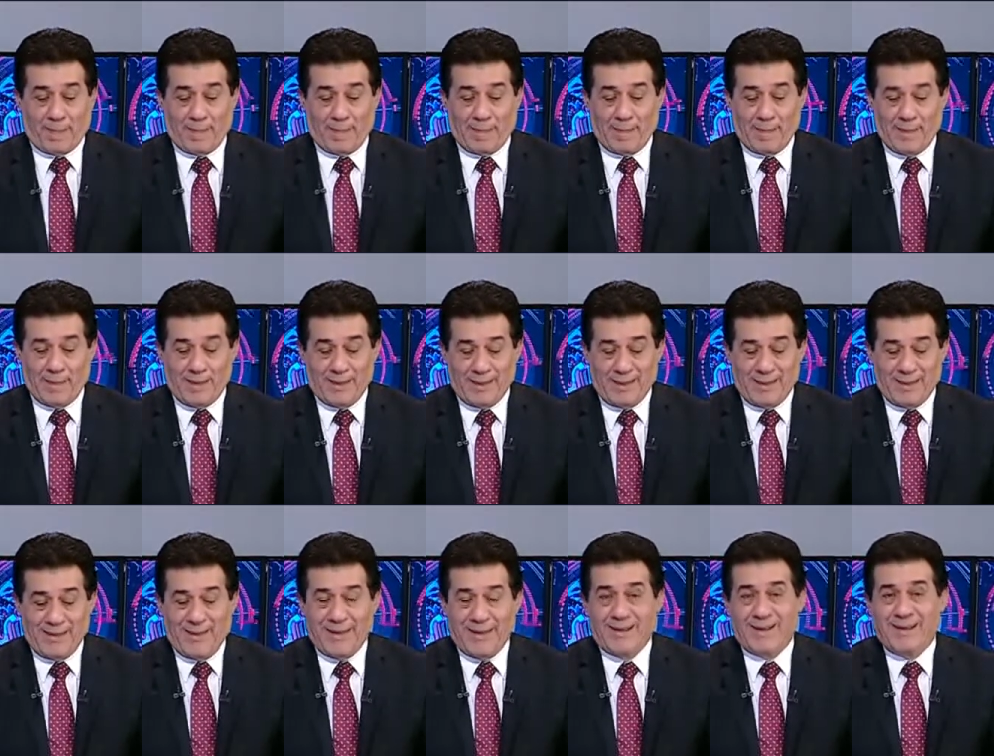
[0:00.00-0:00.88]
مساء
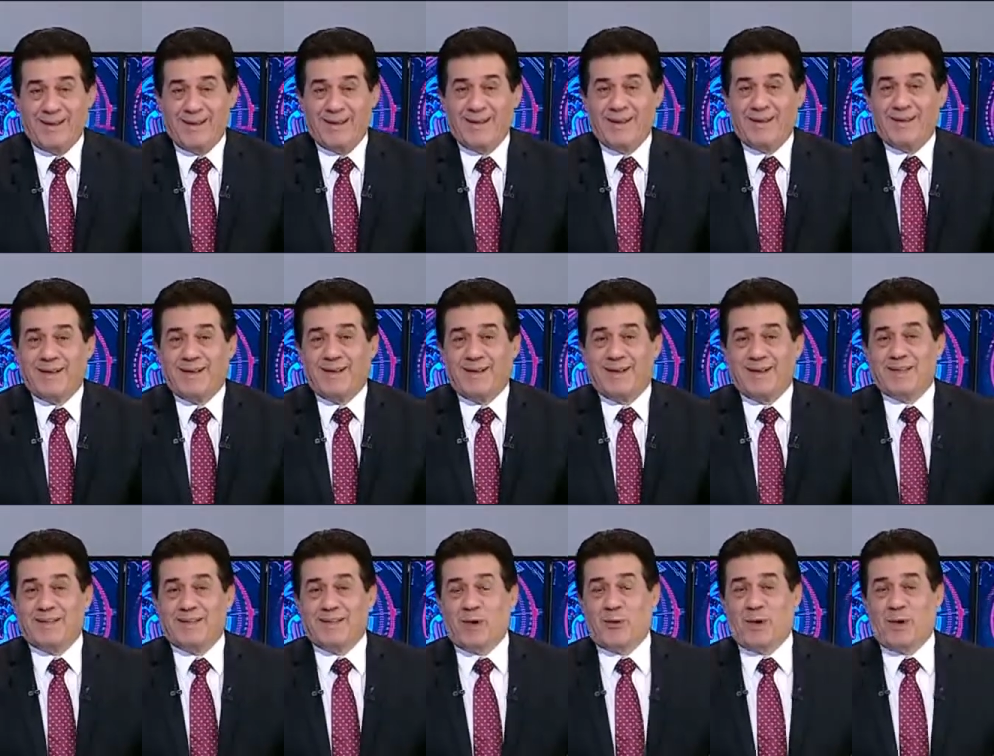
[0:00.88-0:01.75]
الخير كابتن
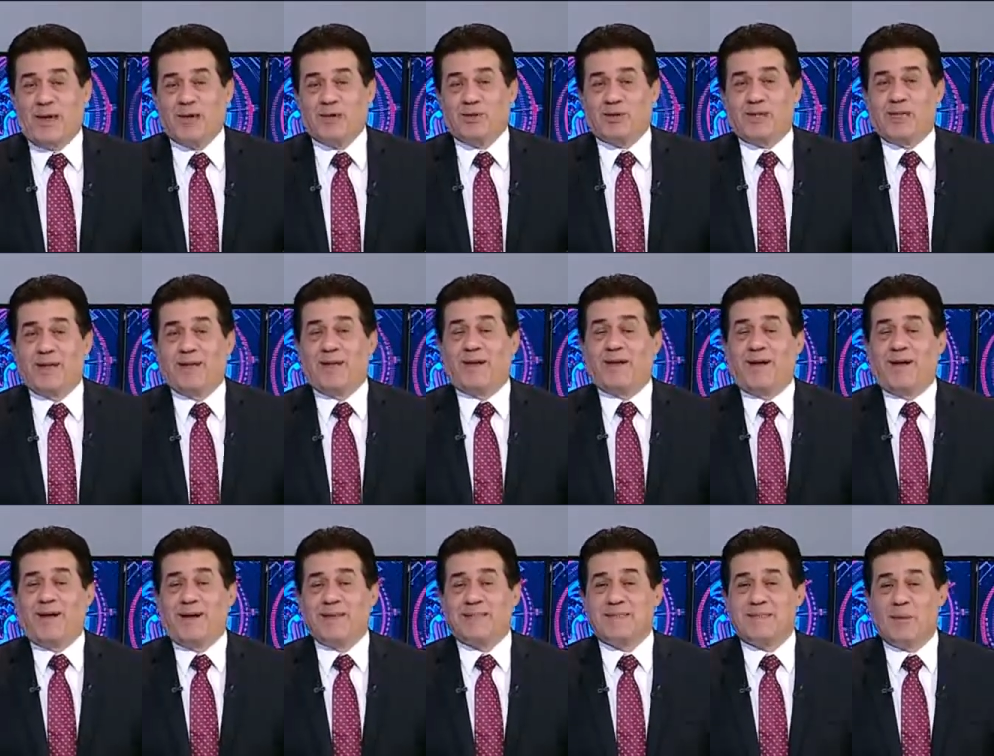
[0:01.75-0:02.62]
مدحت انت وحشتنا
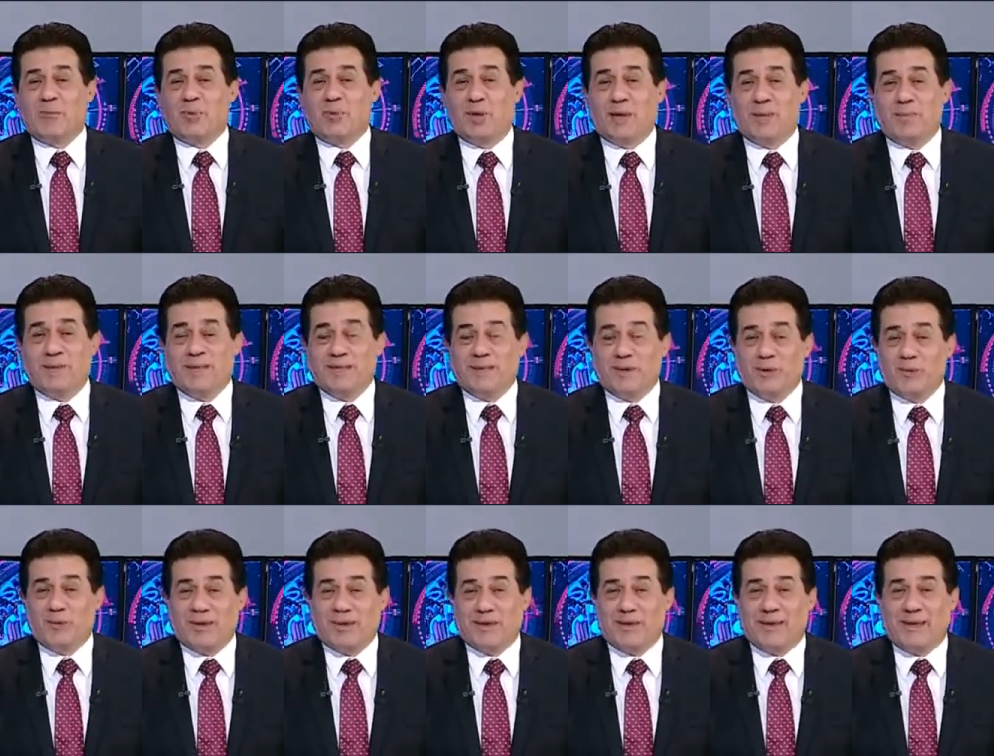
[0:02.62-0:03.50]
خالص يا ابو كباتن
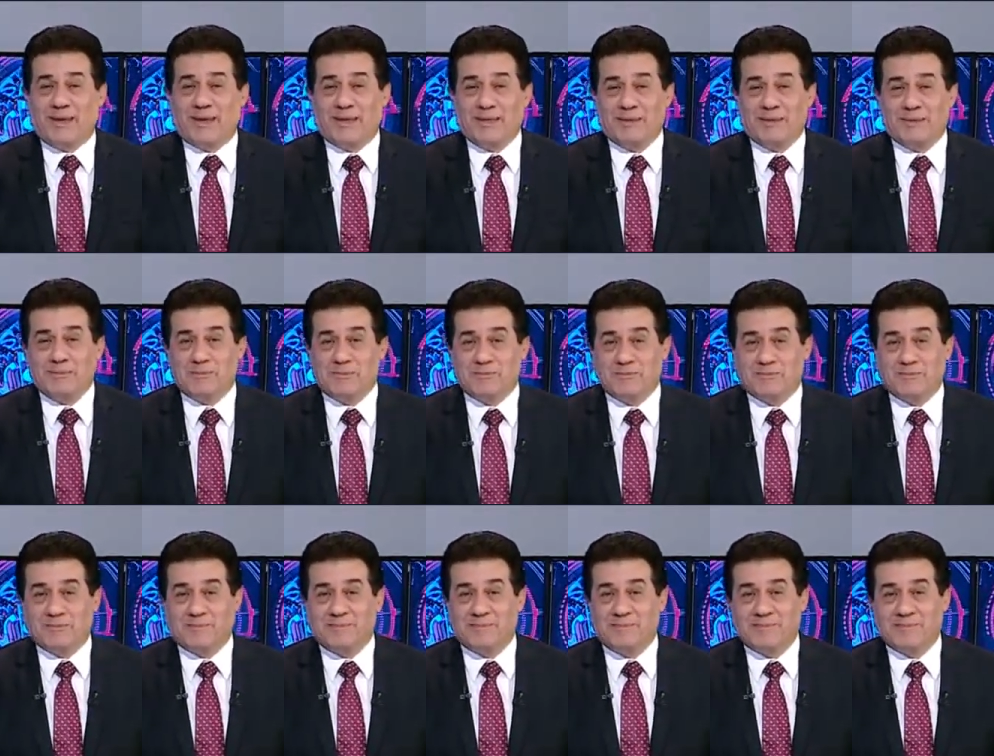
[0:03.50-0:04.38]
والله
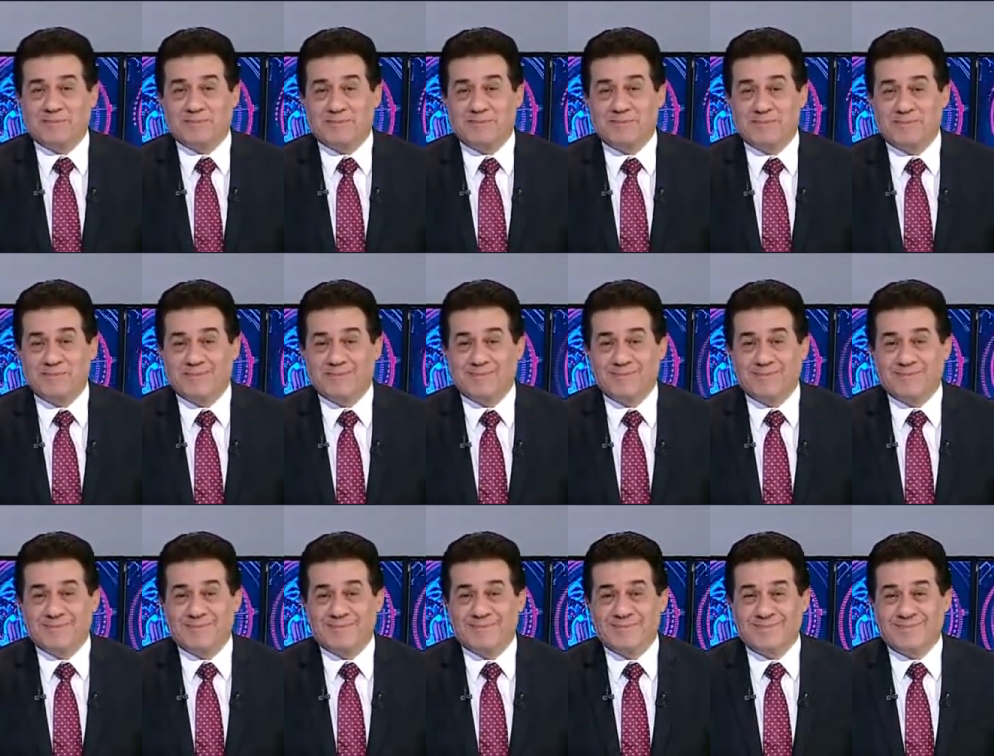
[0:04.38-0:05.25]
والله انا ما
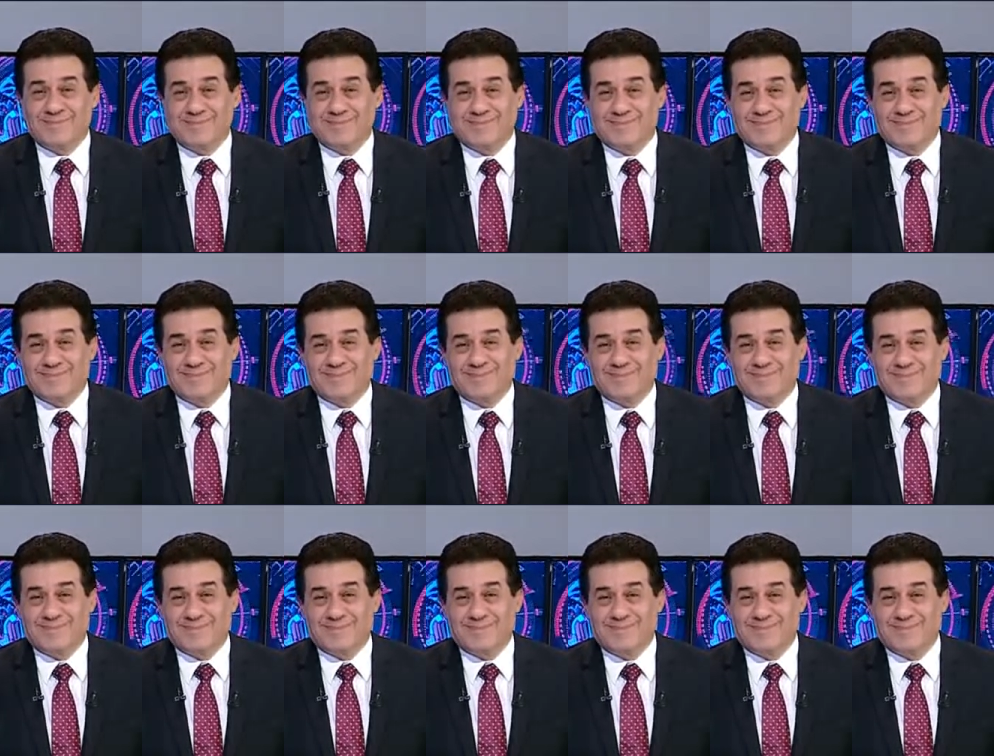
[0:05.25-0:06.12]
بصدق اسمع اي
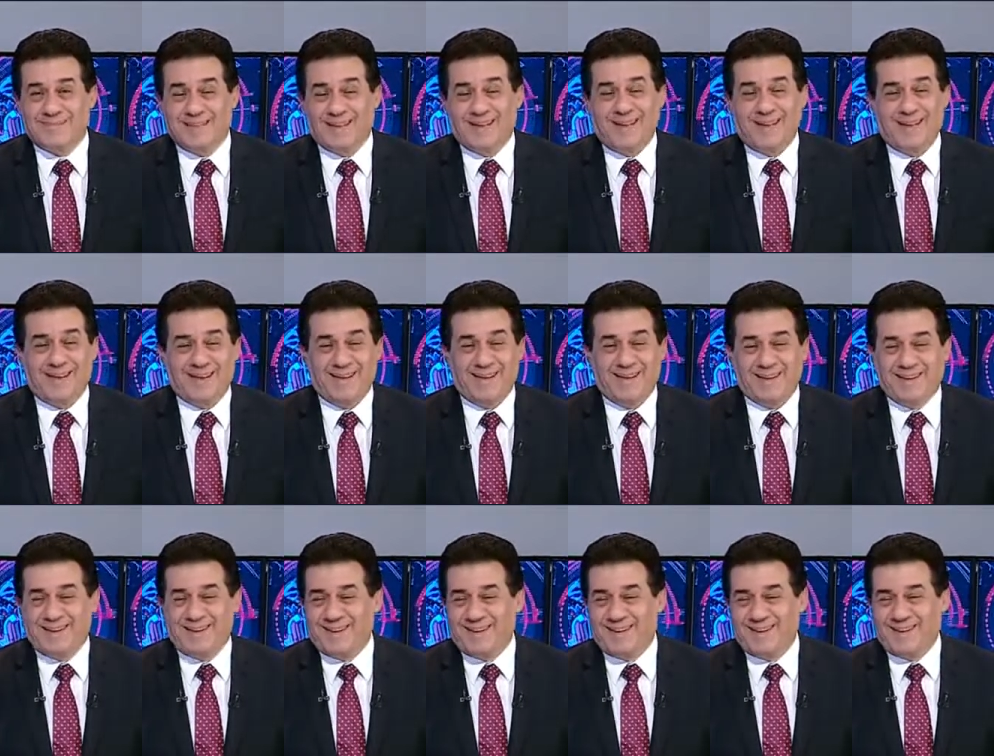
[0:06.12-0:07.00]
حاجه اي حد
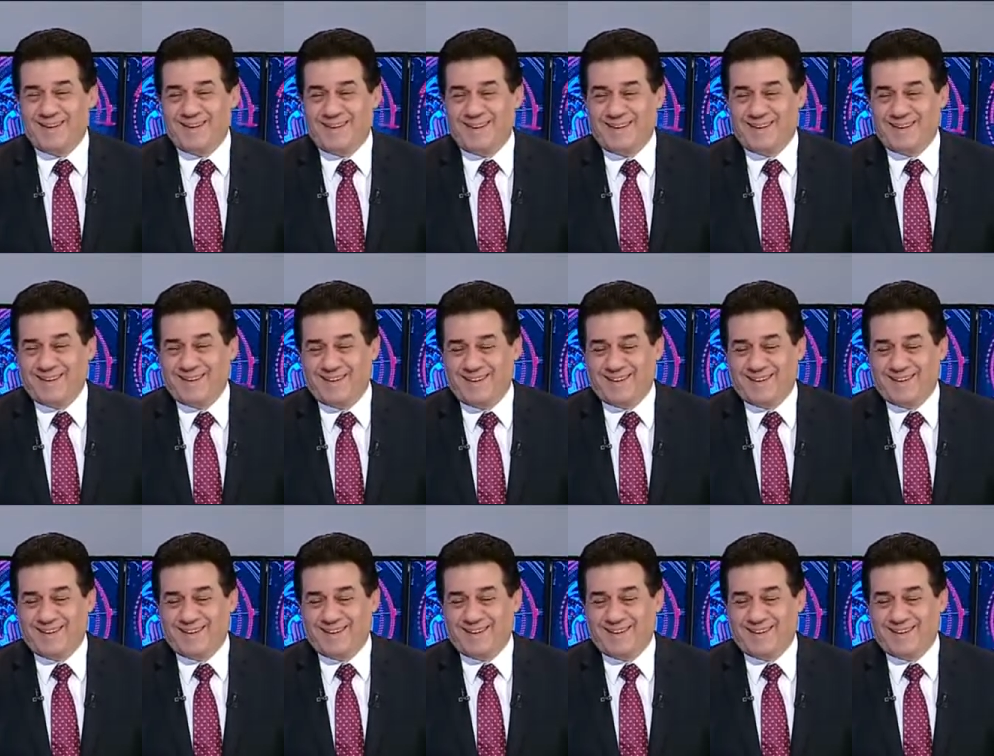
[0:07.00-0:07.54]
من مصر